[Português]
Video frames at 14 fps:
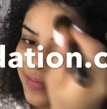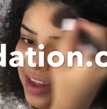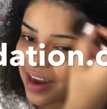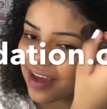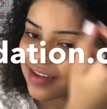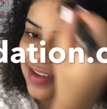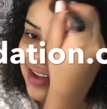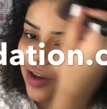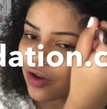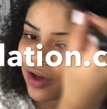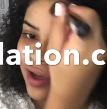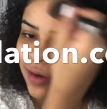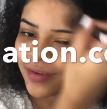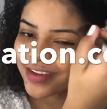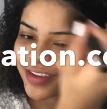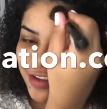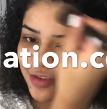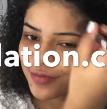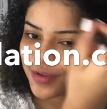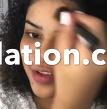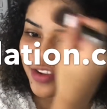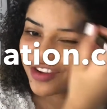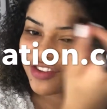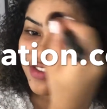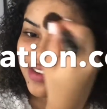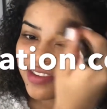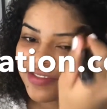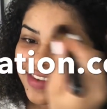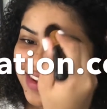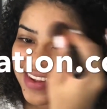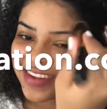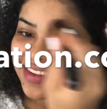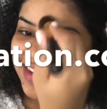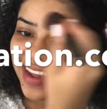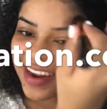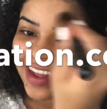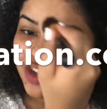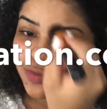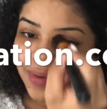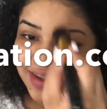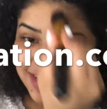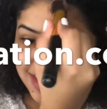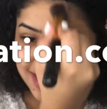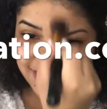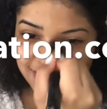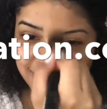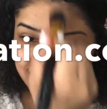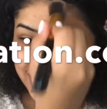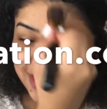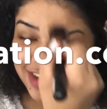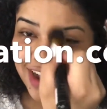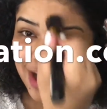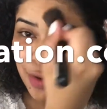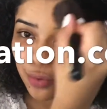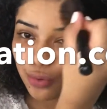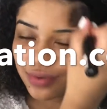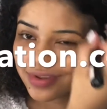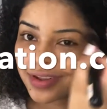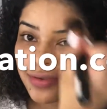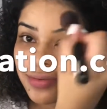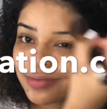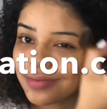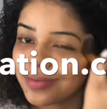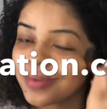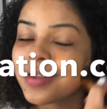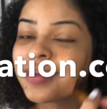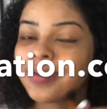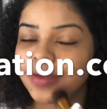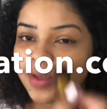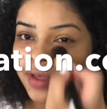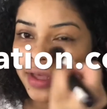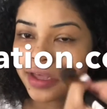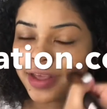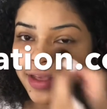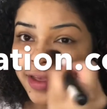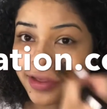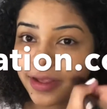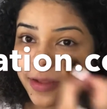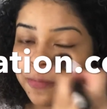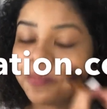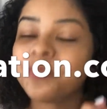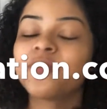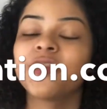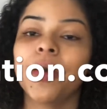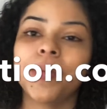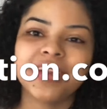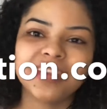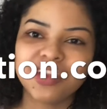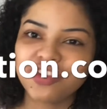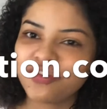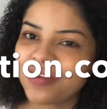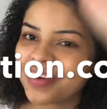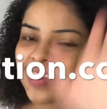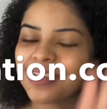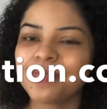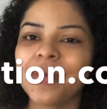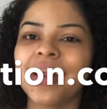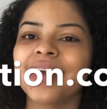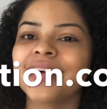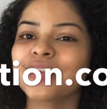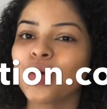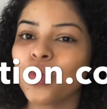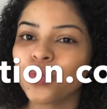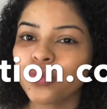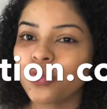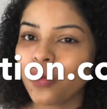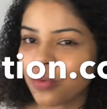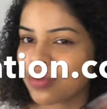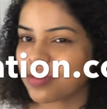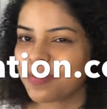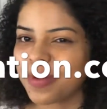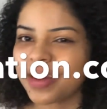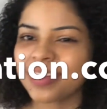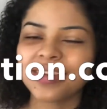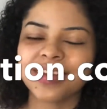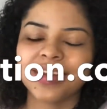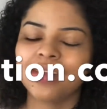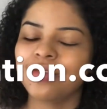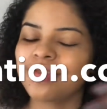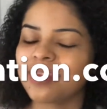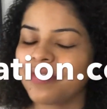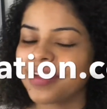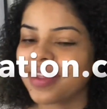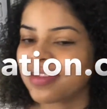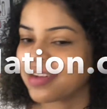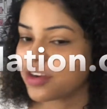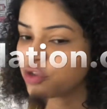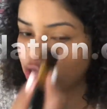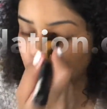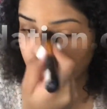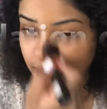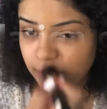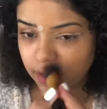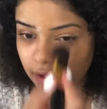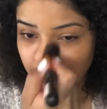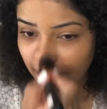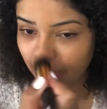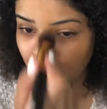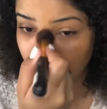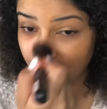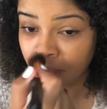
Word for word: Lá você coloca quantas opções de, que você quiser, né? De bases que vocês já usam. E vai aparecer diversas marcas com tons parecidos que vai dar certinho pra sua pele.